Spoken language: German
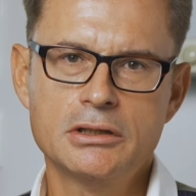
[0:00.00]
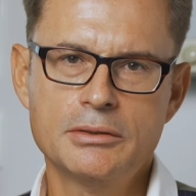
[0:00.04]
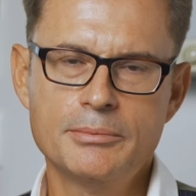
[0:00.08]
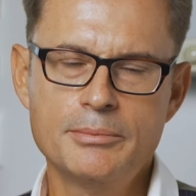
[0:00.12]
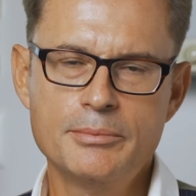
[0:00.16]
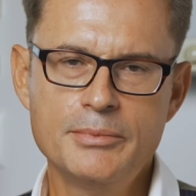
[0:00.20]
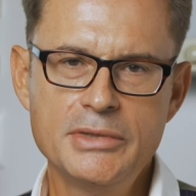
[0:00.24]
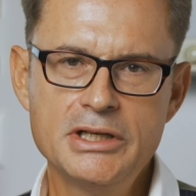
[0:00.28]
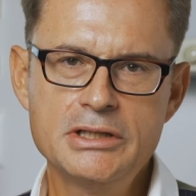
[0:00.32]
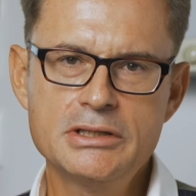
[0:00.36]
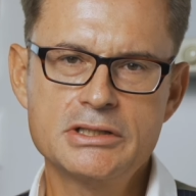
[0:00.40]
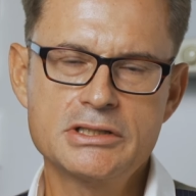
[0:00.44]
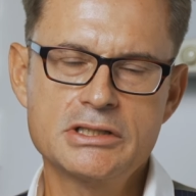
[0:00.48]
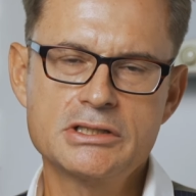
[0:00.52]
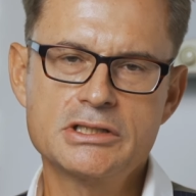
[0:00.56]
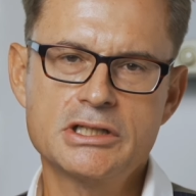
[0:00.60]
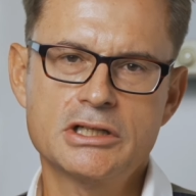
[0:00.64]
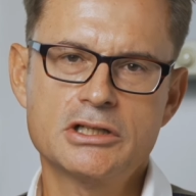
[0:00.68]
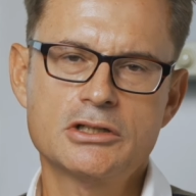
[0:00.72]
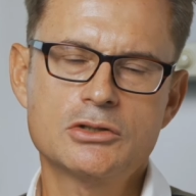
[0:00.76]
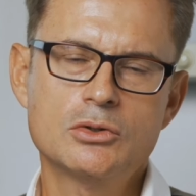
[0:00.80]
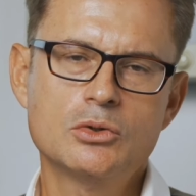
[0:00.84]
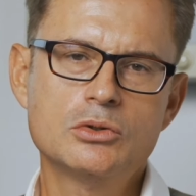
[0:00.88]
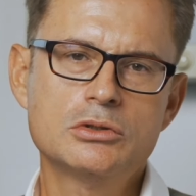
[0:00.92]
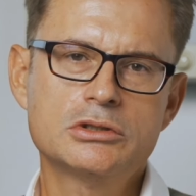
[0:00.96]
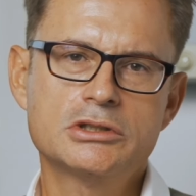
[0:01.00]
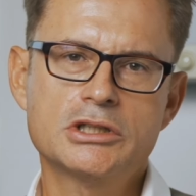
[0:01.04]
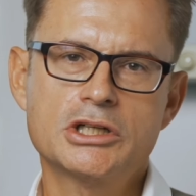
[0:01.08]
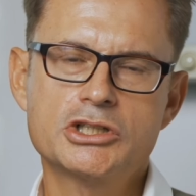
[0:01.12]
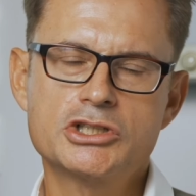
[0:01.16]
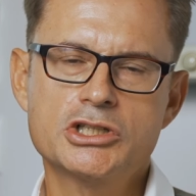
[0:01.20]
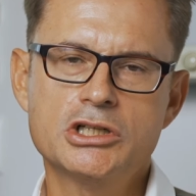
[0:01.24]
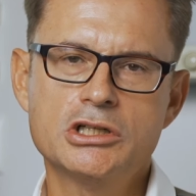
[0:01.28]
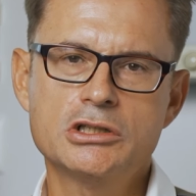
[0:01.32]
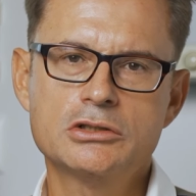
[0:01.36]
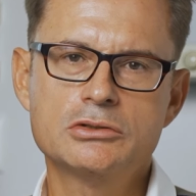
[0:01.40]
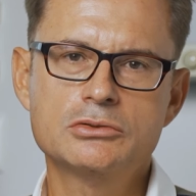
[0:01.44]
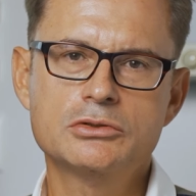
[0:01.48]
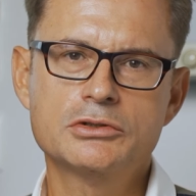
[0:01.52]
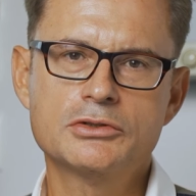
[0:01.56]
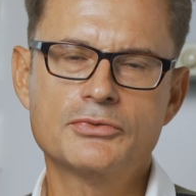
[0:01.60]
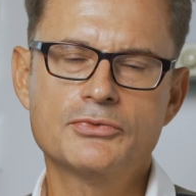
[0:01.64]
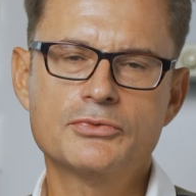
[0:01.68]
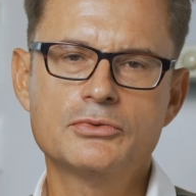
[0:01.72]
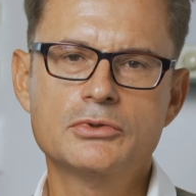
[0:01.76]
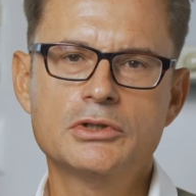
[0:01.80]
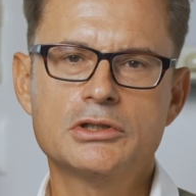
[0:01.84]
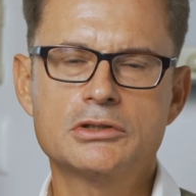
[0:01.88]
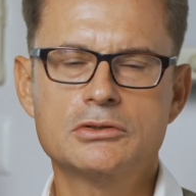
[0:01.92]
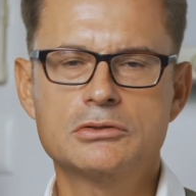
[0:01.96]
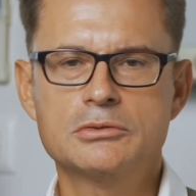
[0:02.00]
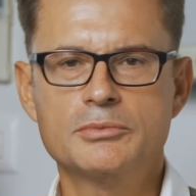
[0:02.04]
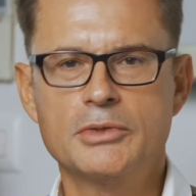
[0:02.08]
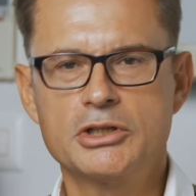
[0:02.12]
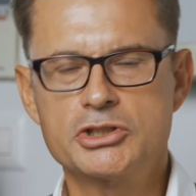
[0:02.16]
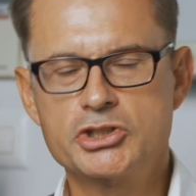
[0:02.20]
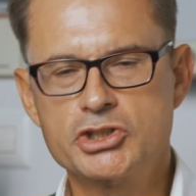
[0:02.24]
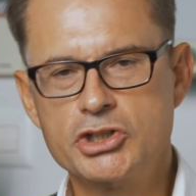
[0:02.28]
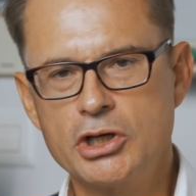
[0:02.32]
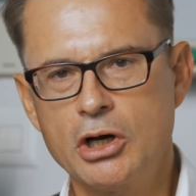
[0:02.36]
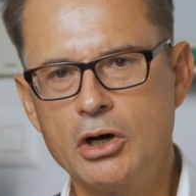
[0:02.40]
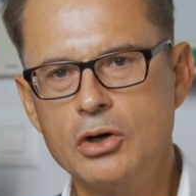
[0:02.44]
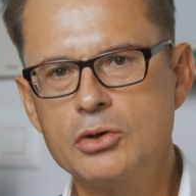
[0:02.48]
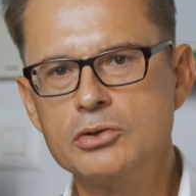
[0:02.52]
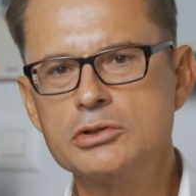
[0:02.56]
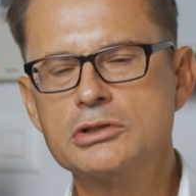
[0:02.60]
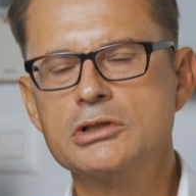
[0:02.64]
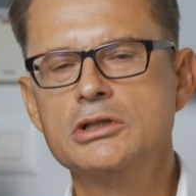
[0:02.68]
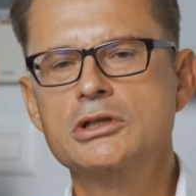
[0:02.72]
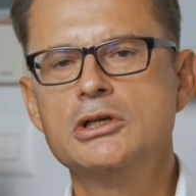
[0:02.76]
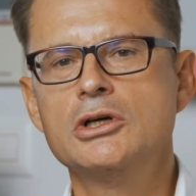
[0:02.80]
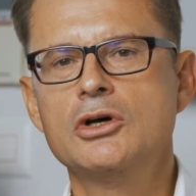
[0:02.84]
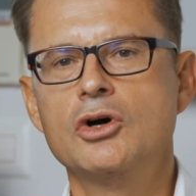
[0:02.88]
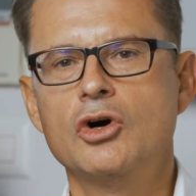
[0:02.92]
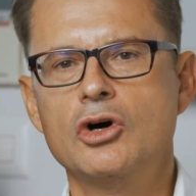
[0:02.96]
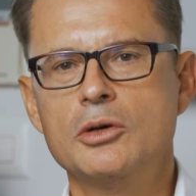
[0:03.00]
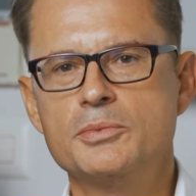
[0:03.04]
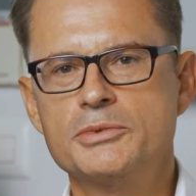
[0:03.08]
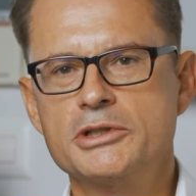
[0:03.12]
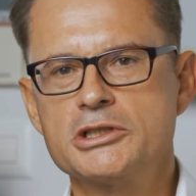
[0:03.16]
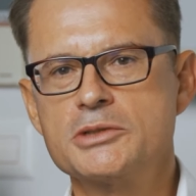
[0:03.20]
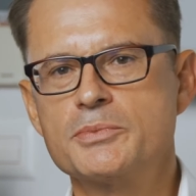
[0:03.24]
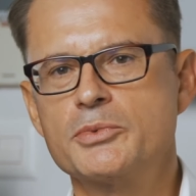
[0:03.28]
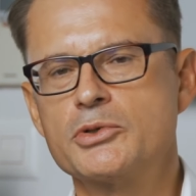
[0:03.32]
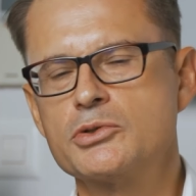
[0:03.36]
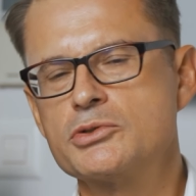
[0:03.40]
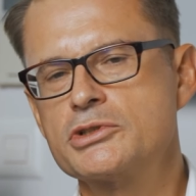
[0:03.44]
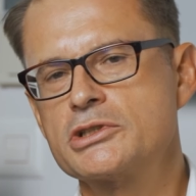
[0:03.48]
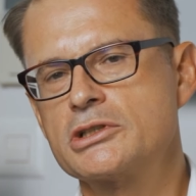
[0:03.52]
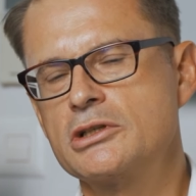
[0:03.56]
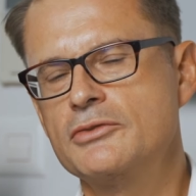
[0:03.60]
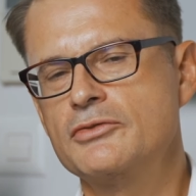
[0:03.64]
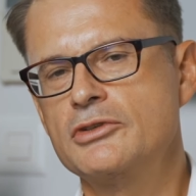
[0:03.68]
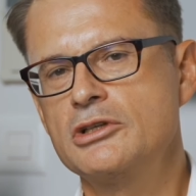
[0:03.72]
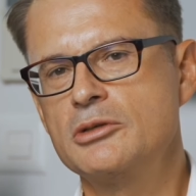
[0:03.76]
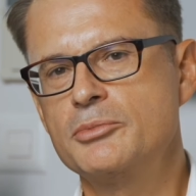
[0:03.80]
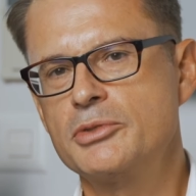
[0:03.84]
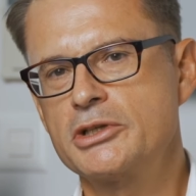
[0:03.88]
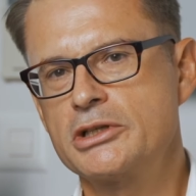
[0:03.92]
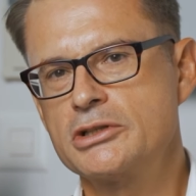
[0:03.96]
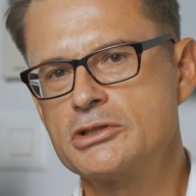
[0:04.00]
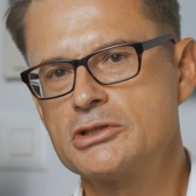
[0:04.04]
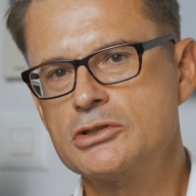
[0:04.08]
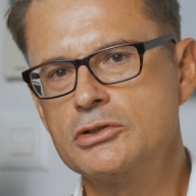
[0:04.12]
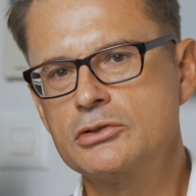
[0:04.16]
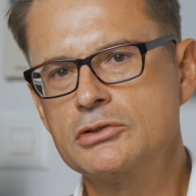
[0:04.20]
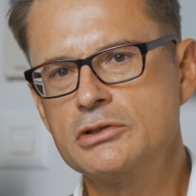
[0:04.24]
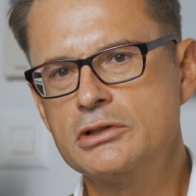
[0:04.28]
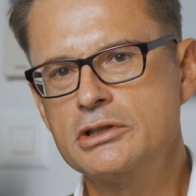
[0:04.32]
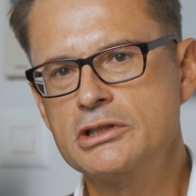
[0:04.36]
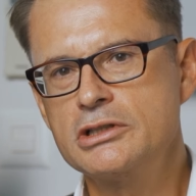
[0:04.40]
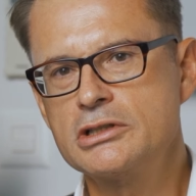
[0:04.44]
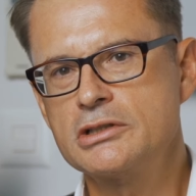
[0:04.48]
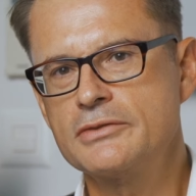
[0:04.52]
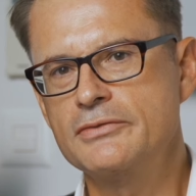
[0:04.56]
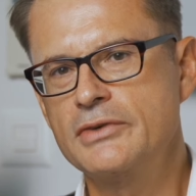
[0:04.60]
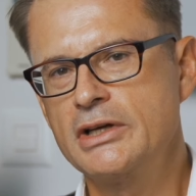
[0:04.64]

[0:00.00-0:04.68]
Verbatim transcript: mindestens einen Ultraschall durchführt und mal schaut, ob das Brustgewebe gesund ist.